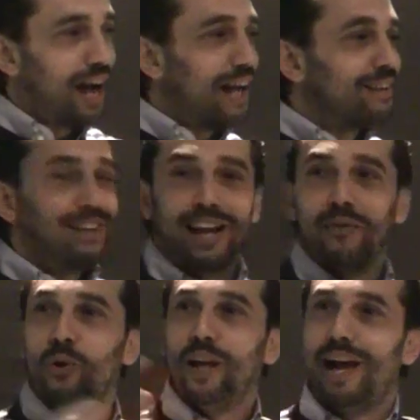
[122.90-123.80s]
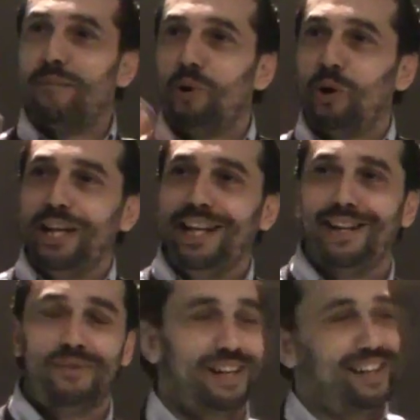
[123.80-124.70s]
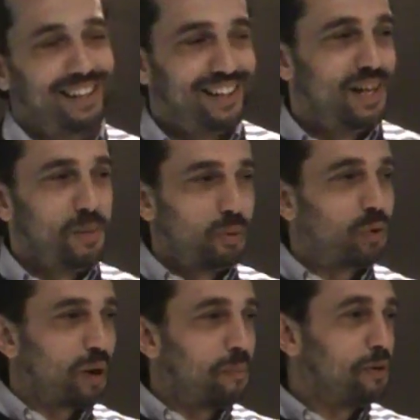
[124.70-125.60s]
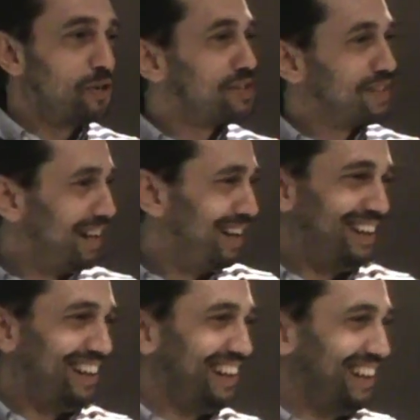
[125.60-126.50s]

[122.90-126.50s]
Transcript: Roccant la vuole abolire, ma purtroppo ci sta,